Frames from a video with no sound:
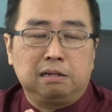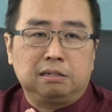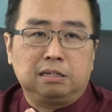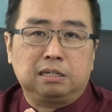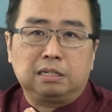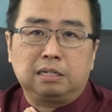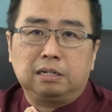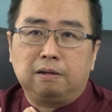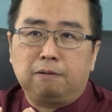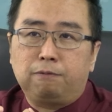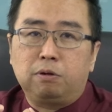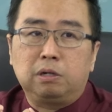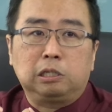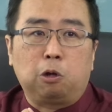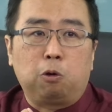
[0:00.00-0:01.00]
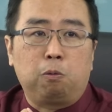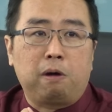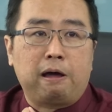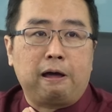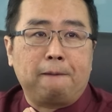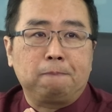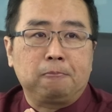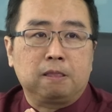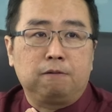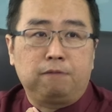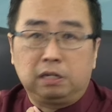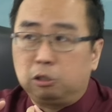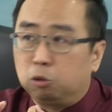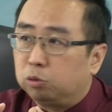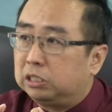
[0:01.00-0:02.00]
那个风投啊，
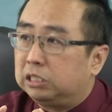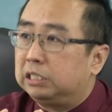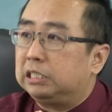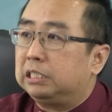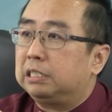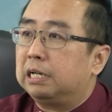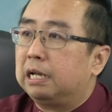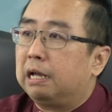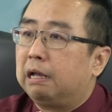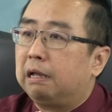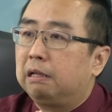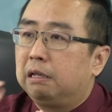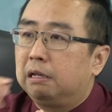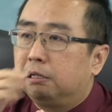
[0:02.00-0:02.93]
风投基金啊，